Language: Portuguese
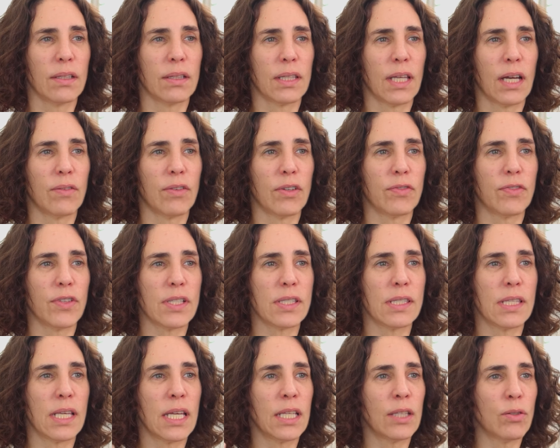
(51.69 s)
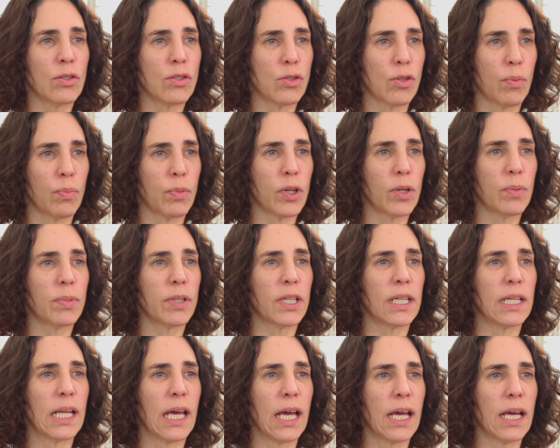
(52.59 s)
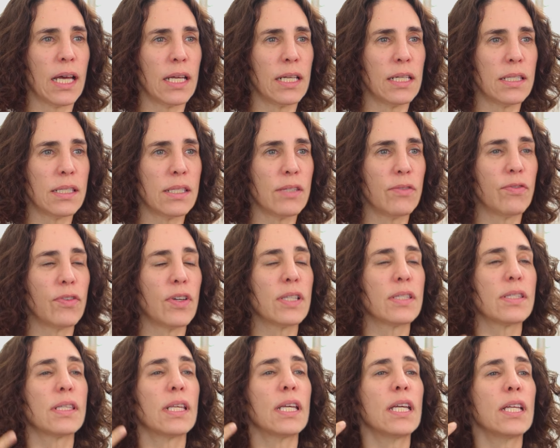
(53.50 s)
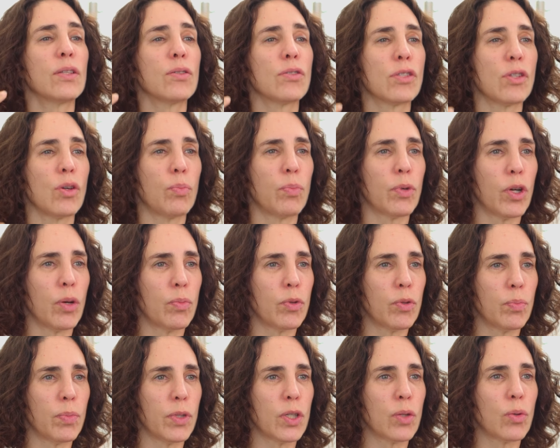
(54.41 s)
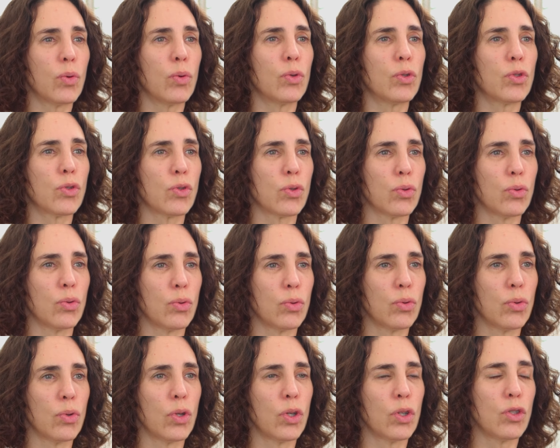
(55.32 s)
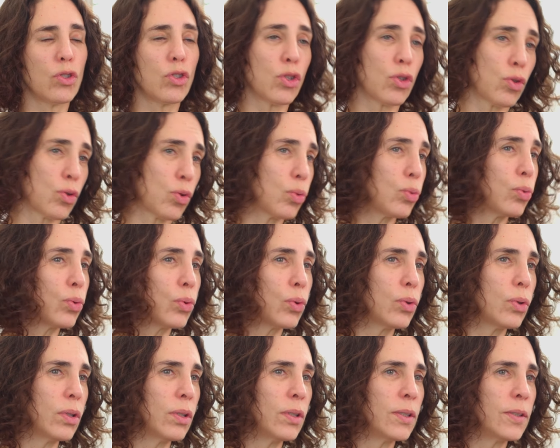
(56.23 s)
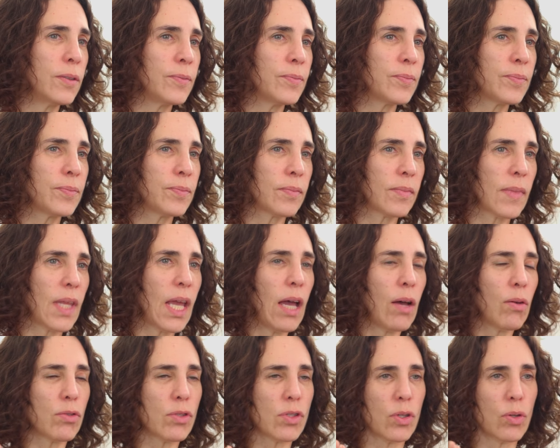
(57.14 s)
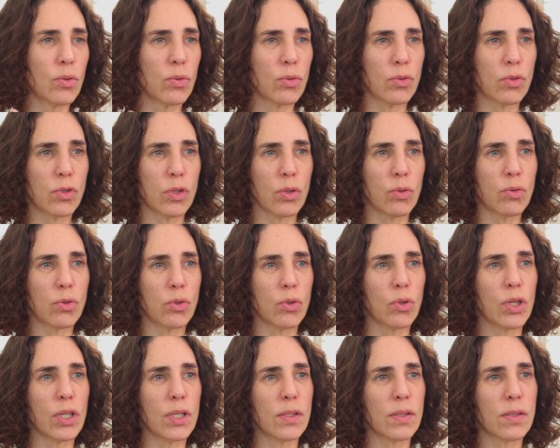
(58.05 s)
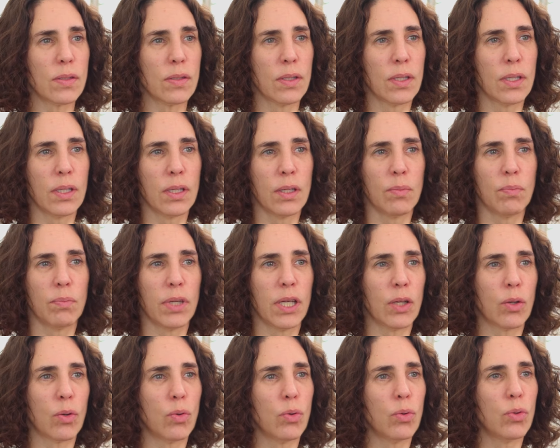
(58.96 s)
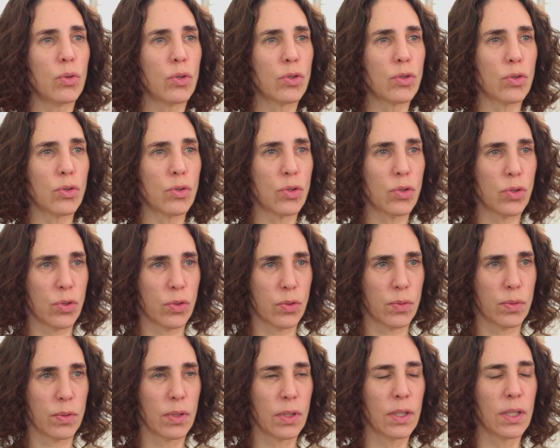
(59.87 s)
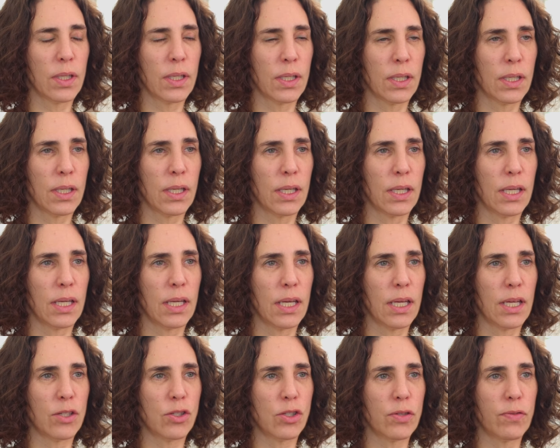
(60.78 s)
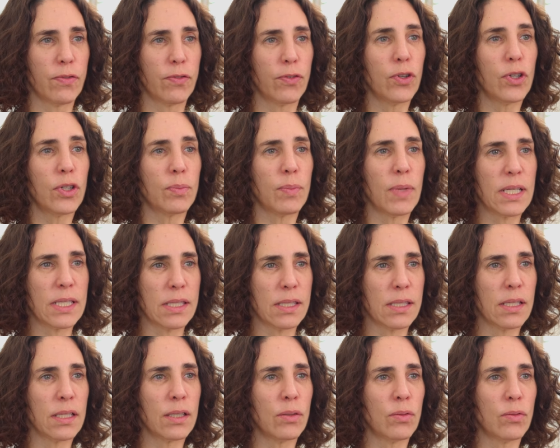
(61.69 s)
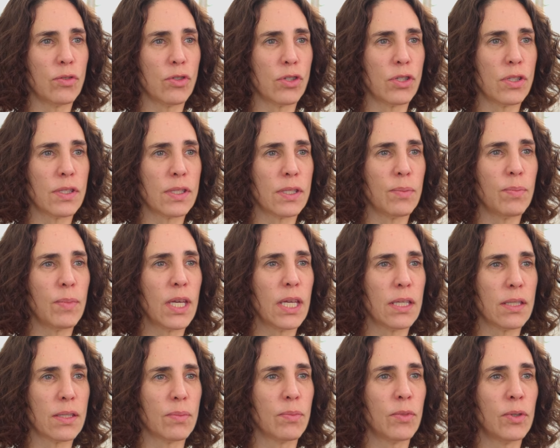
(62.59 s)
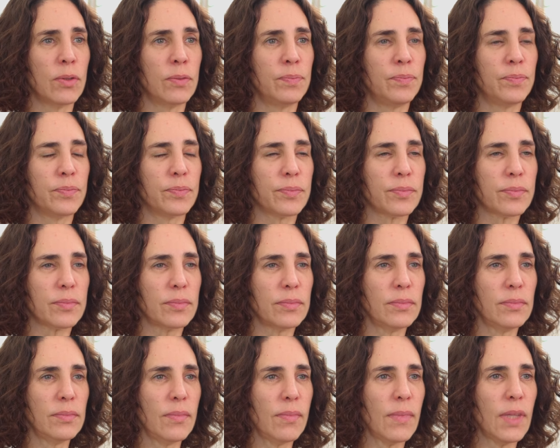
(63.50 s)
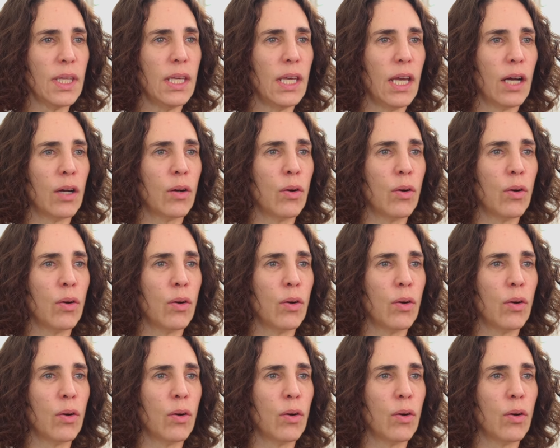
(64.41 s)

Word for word: estava fazendo a sua própria análise, fazendo o seu próprio percurso de estudo, né? os, seu, os seus dois percursos é, de formação de si mesmo, e